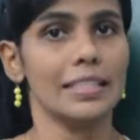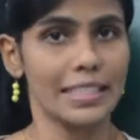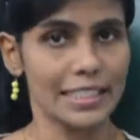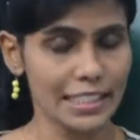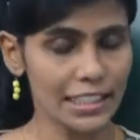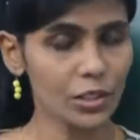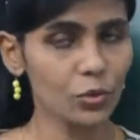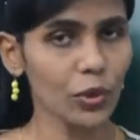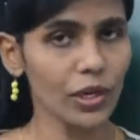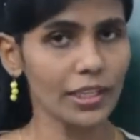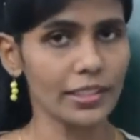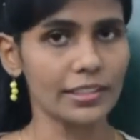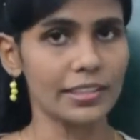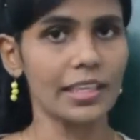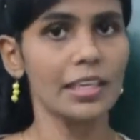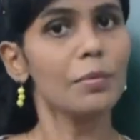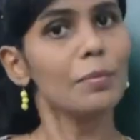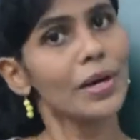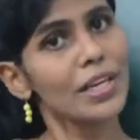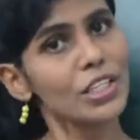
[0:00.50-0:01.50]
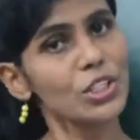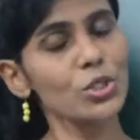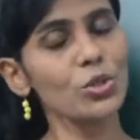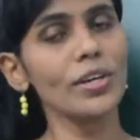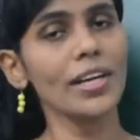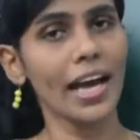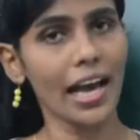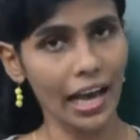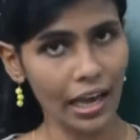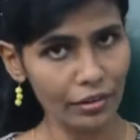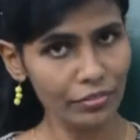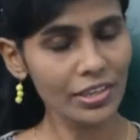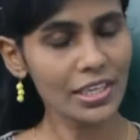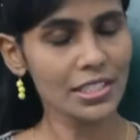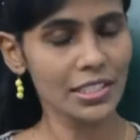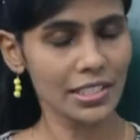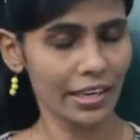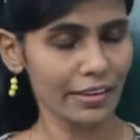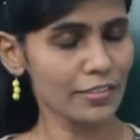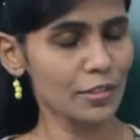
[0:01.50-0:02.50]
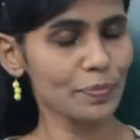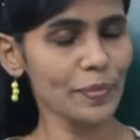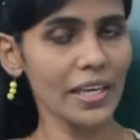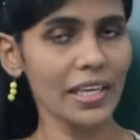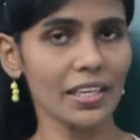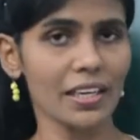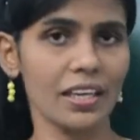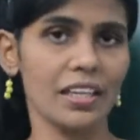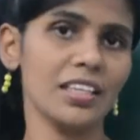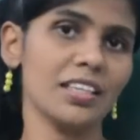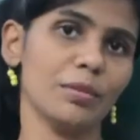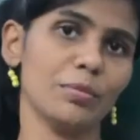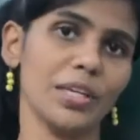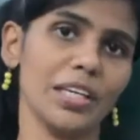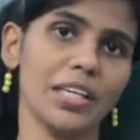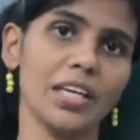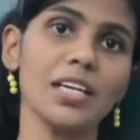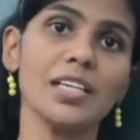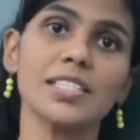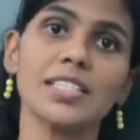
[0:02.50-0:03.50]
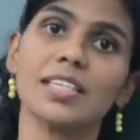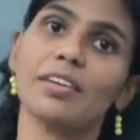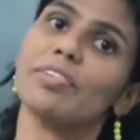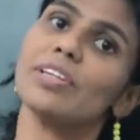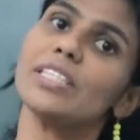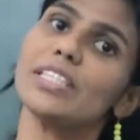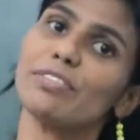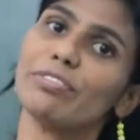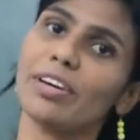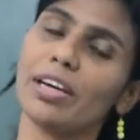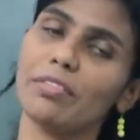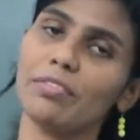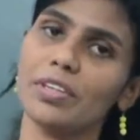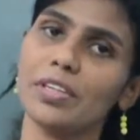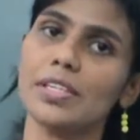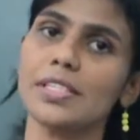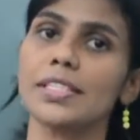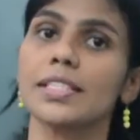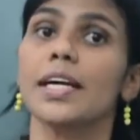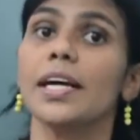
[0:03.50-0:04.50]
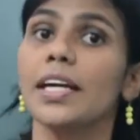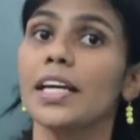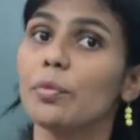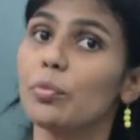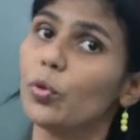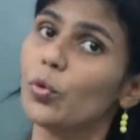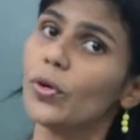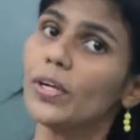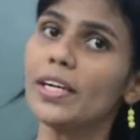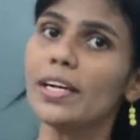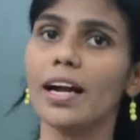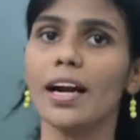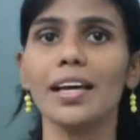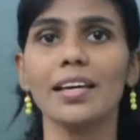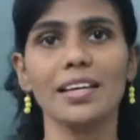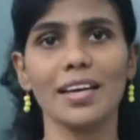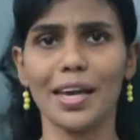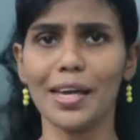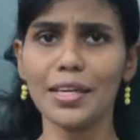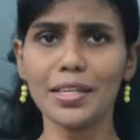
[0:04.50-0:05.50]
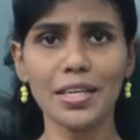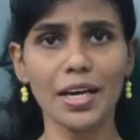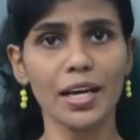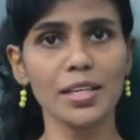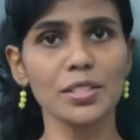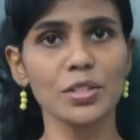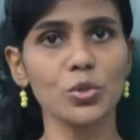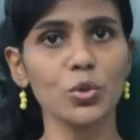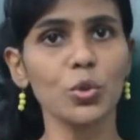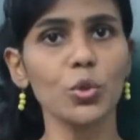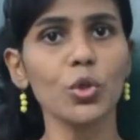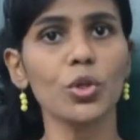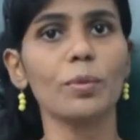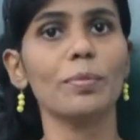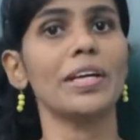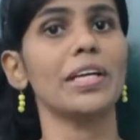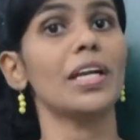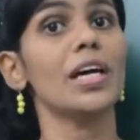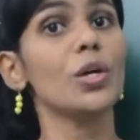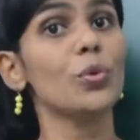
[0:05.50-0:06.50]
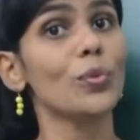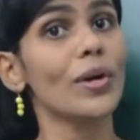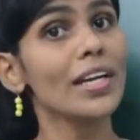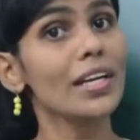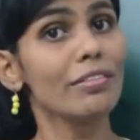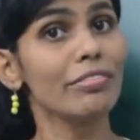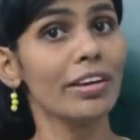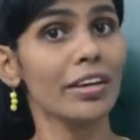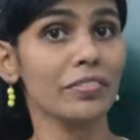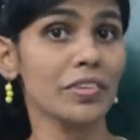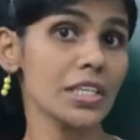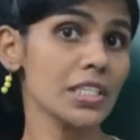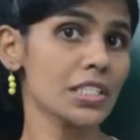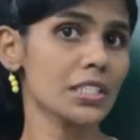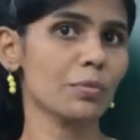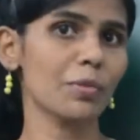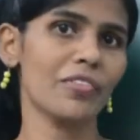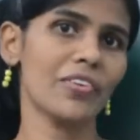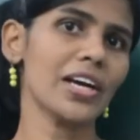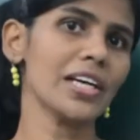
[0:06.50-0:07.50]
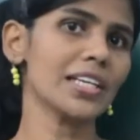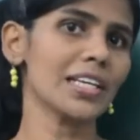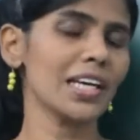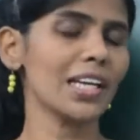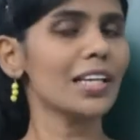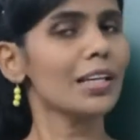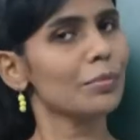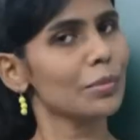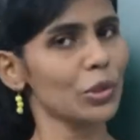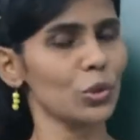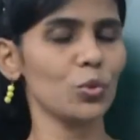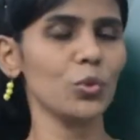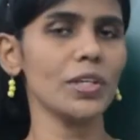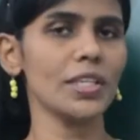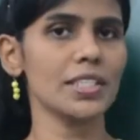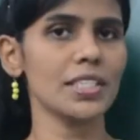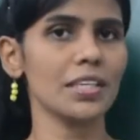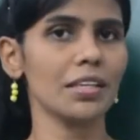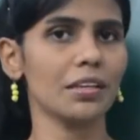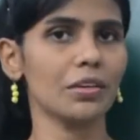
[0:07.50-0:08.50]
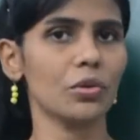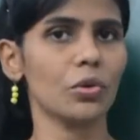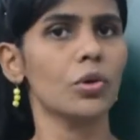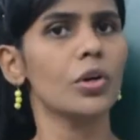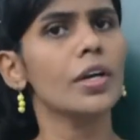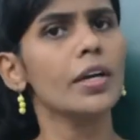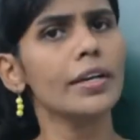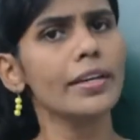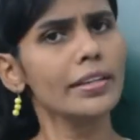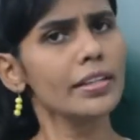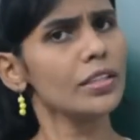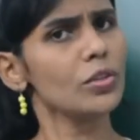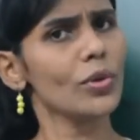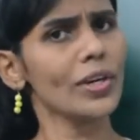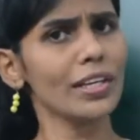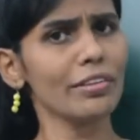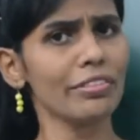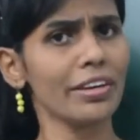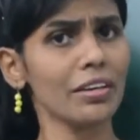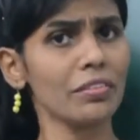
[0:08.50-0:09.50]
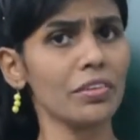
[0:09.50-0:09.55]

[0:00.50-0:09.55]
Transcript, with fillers: இந்த உலகத்தில் மனுஷனோட ஆவரேஜ் லைஃப் ஸ்பேன் என்ன அப்படின்னா செவன்ட்டி ஃபைவ் இயர்ஸ் இப்போ ஒரு நாளைக்கு எயிட் ஹார்ஸ் தூங்கணும் அப்படின்னா டுவெண்ட்டி ஃபைவ் இயர்ஸ் நம்ம வாழ்க்கையில் நம்ம தூங்கிட்டே இருக்கிறோம் இந்த டுவெண்ட்டி ஃபைவ்